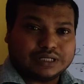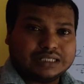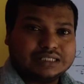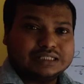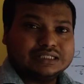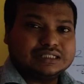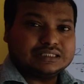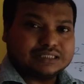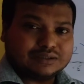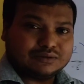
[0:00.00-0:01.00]
করে
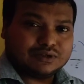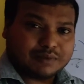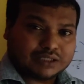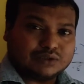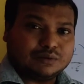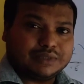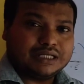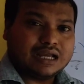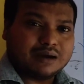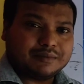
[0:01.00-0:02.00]
সেগুলোর মাধ্যমে
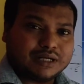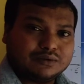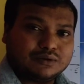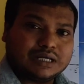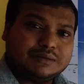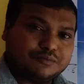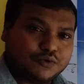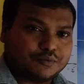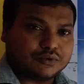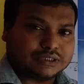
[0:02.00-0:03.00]
আমরা এগুলোকে
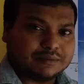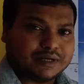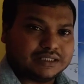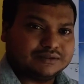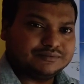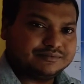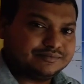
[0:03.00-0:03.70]
ইম্প্রুভ করতে পারি